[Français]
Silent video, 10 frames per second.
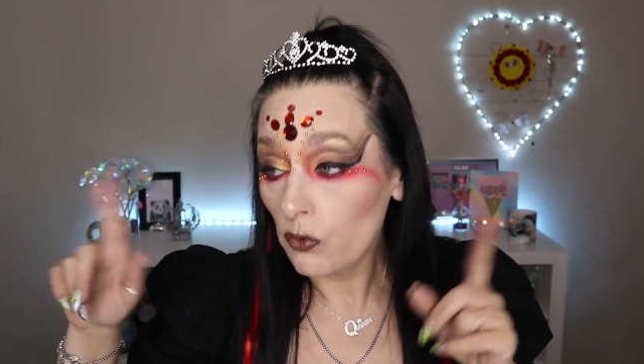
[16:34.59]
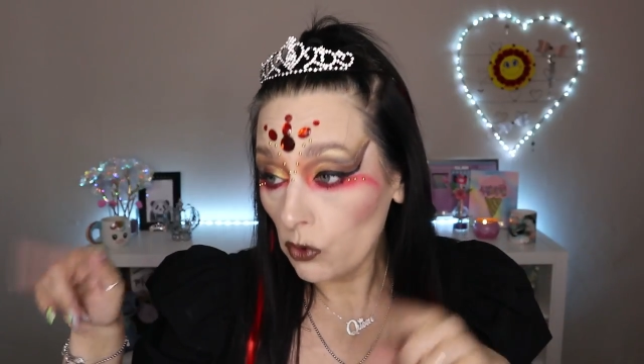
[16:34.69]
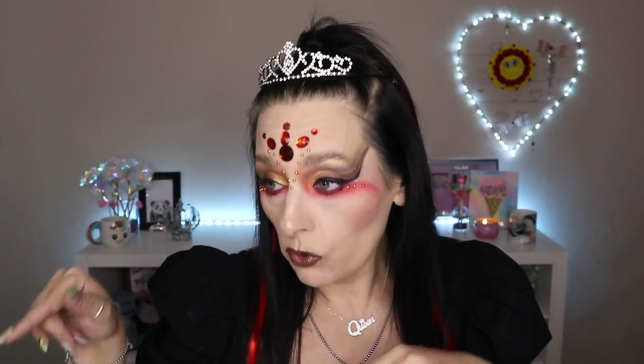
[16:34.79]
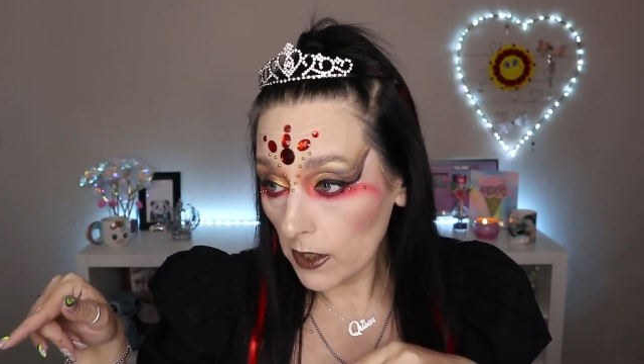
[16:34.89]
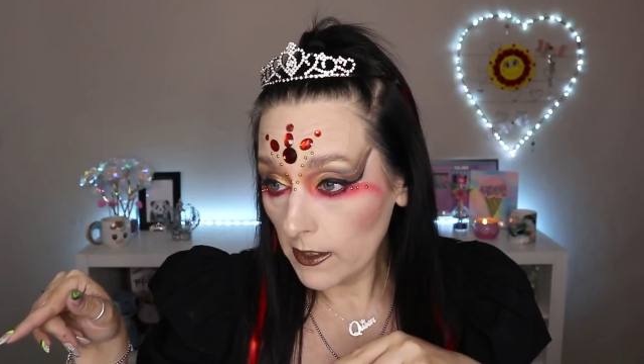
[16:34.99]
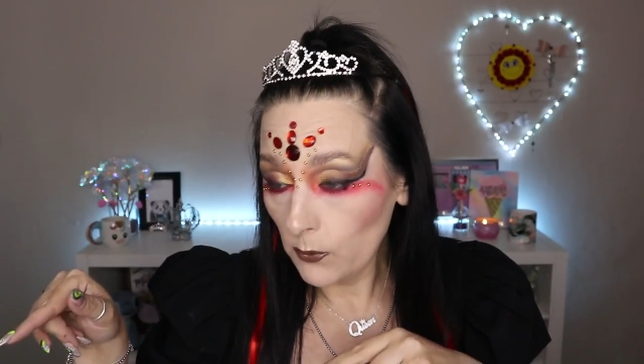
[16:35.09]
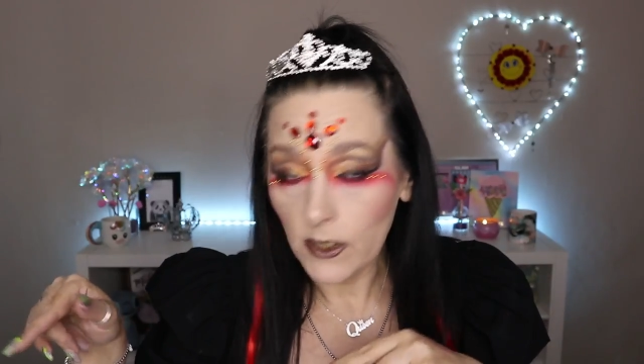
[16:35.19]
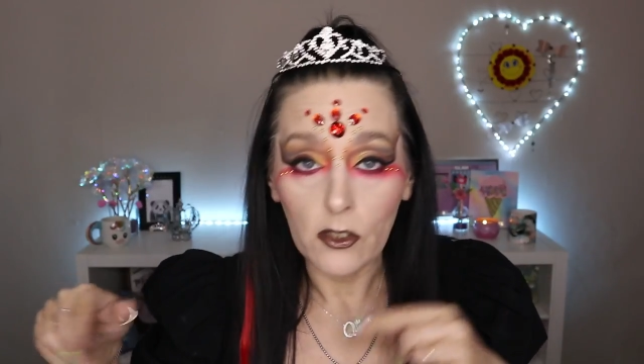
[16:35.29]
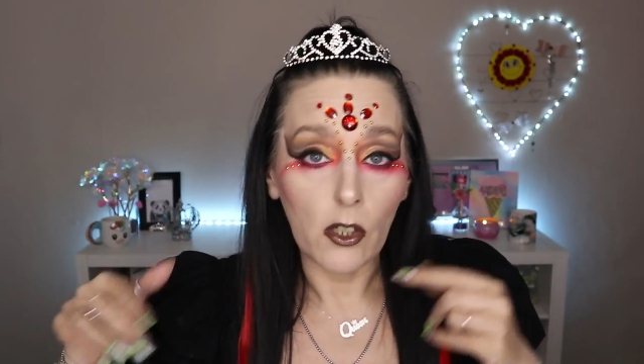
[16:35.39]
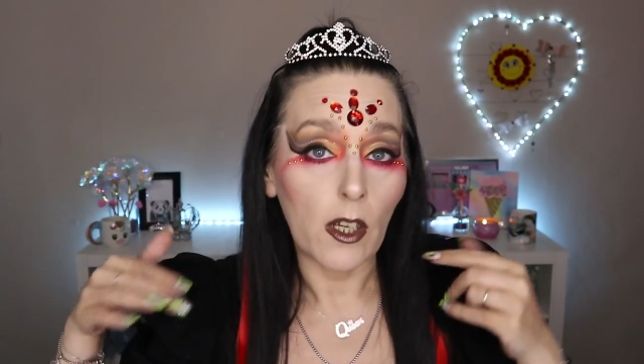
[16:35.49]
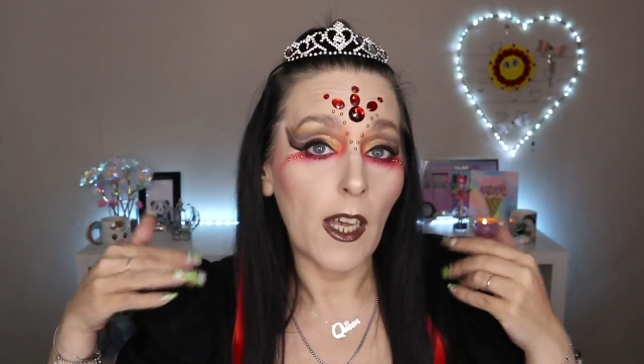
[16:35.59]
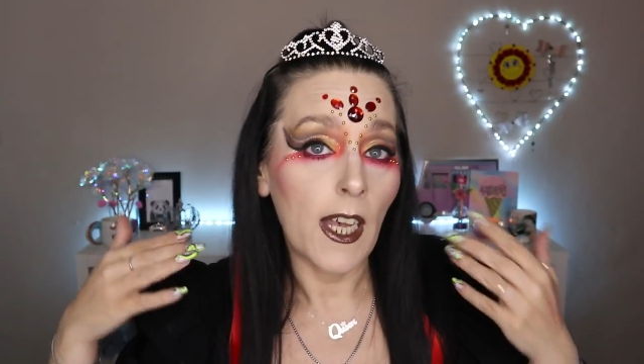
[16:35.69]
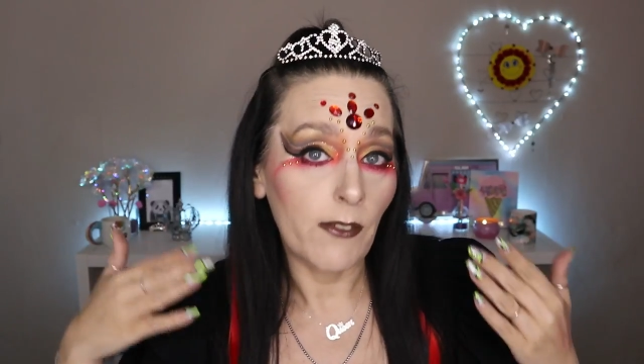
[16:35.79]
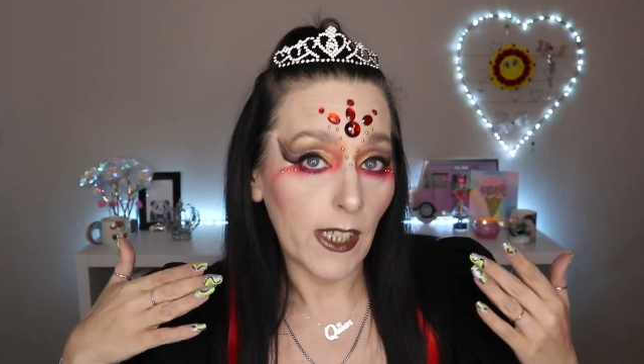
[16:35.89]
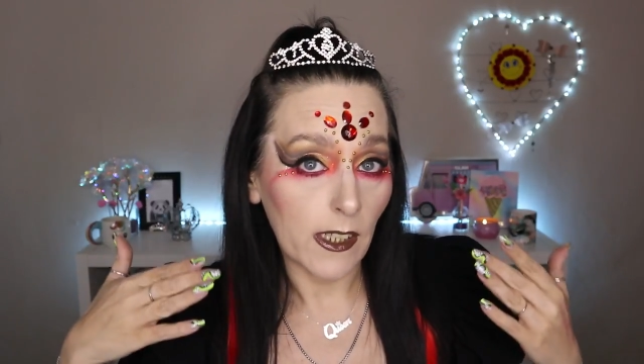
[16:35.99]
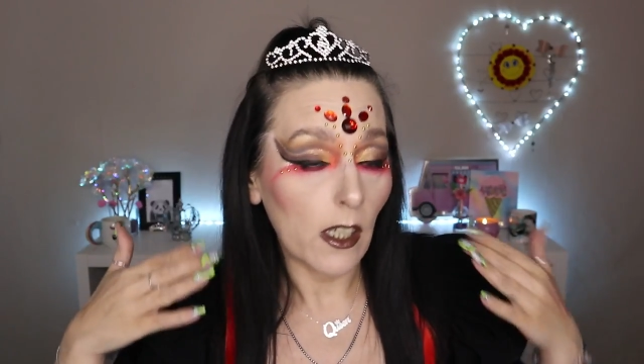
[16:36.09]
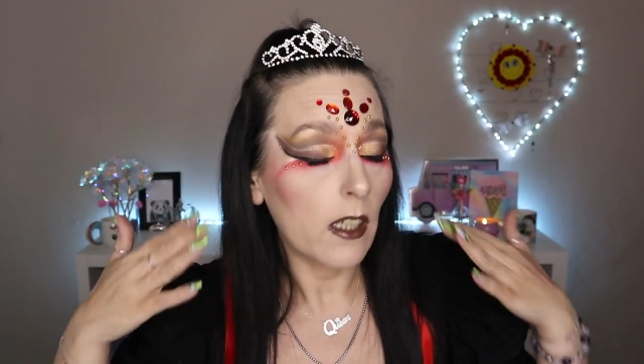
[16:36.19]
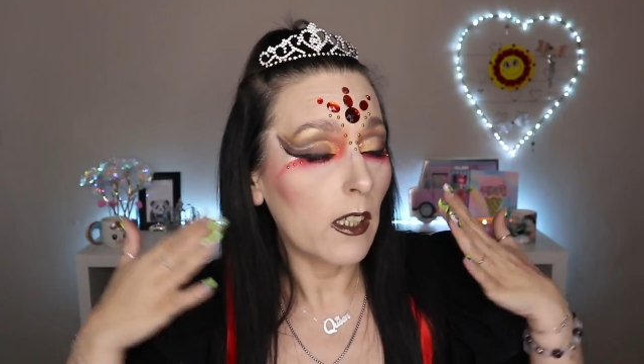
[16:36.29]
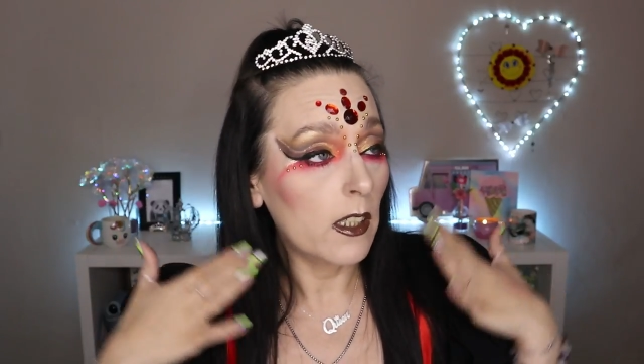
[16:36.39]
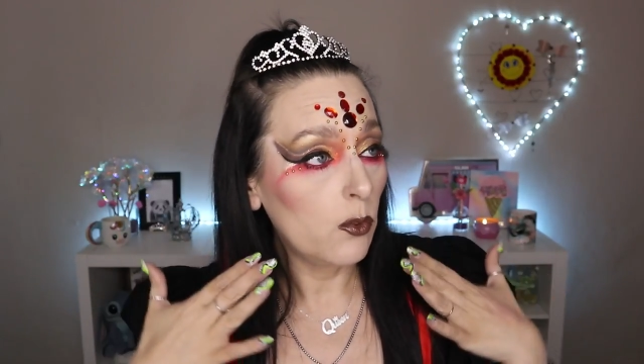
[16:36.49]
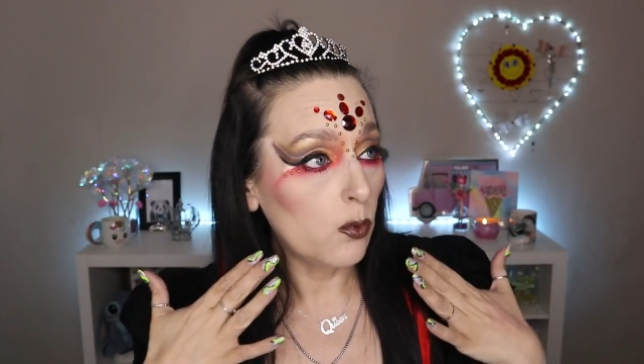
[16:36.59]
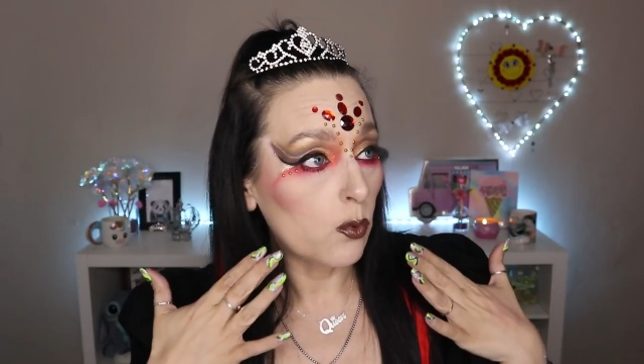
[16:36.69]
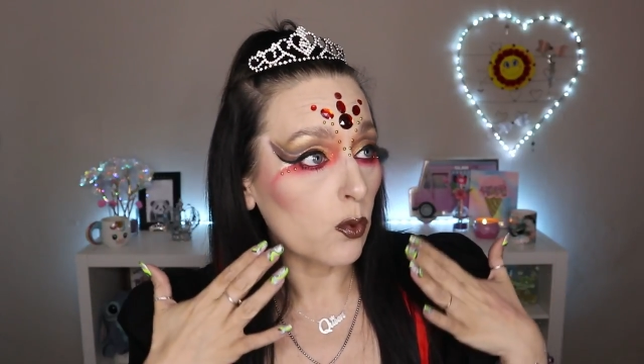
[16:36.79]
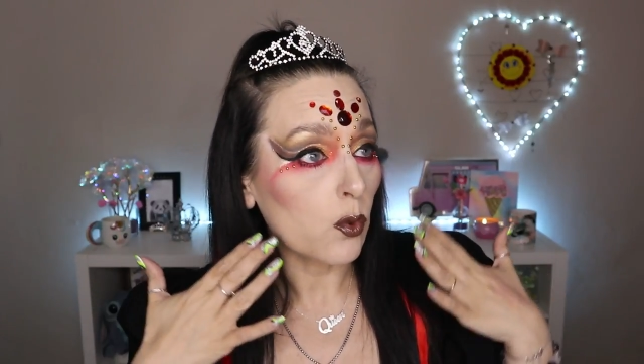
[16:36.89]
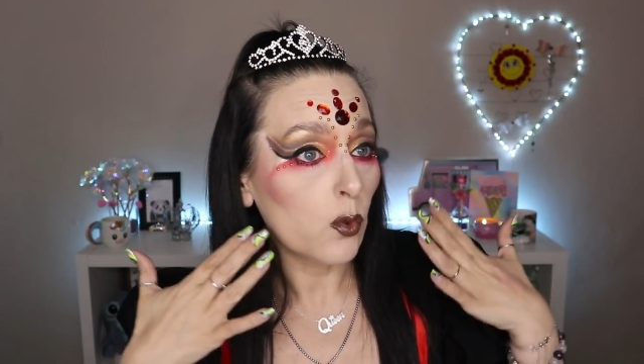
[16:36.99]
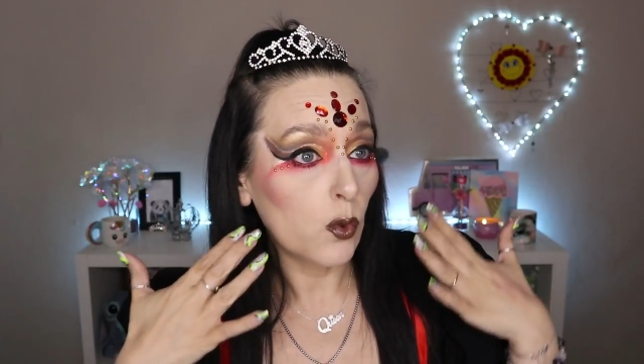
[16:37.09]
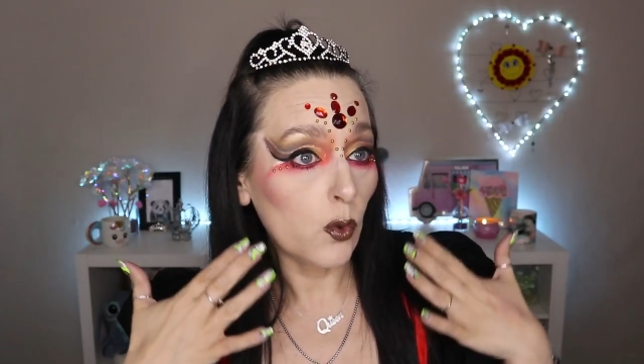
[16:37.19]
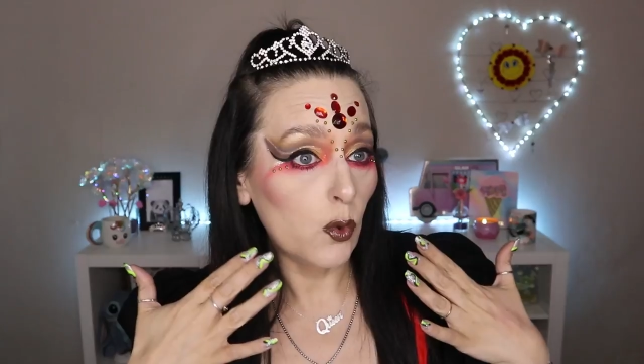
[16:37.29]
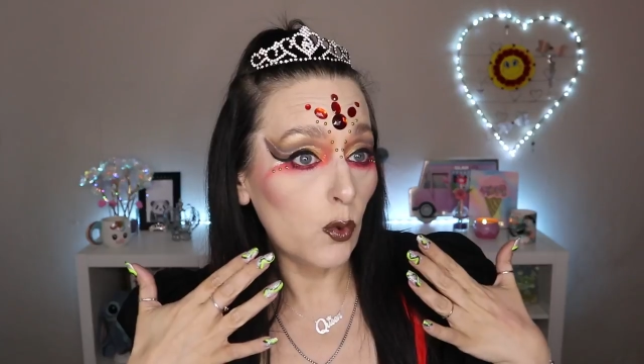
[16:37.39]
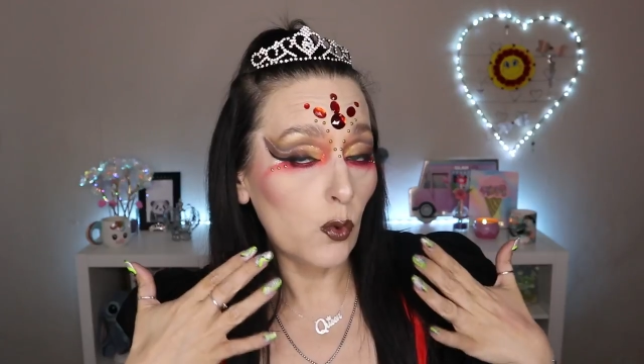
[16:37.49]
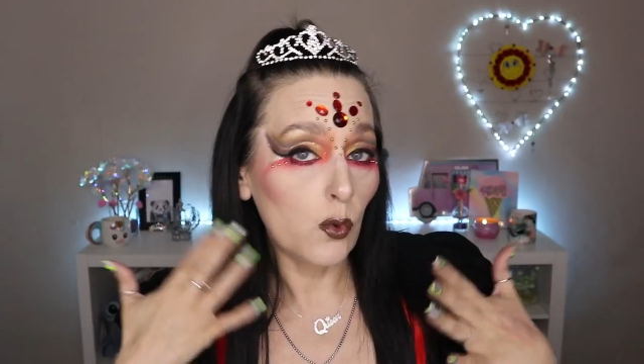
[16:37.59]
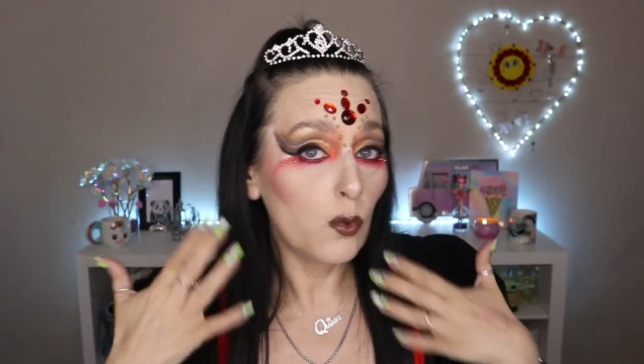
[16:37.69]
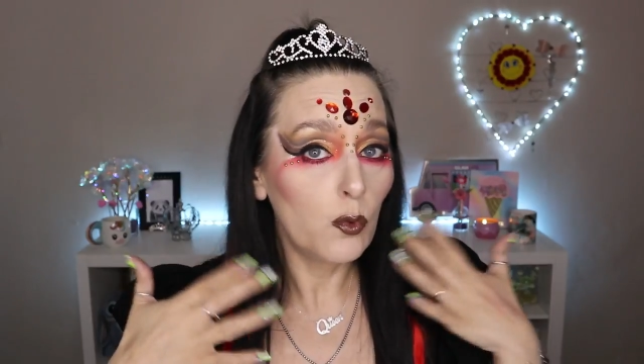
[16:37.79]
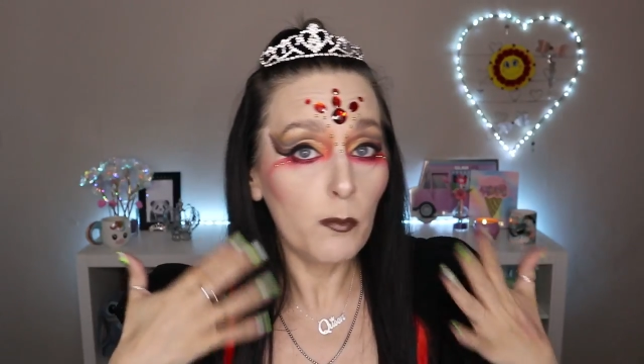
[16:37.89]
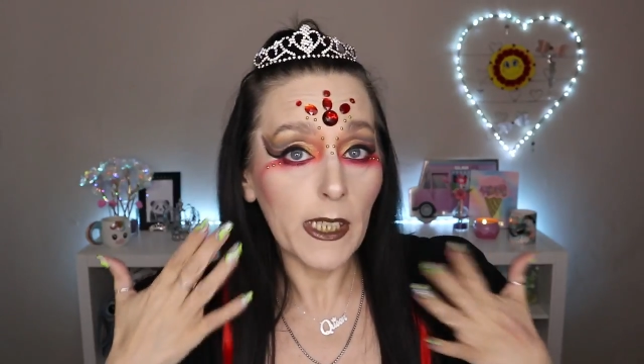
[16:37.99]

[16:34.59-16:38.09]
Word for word: toujours à 18h, avec un autre euh,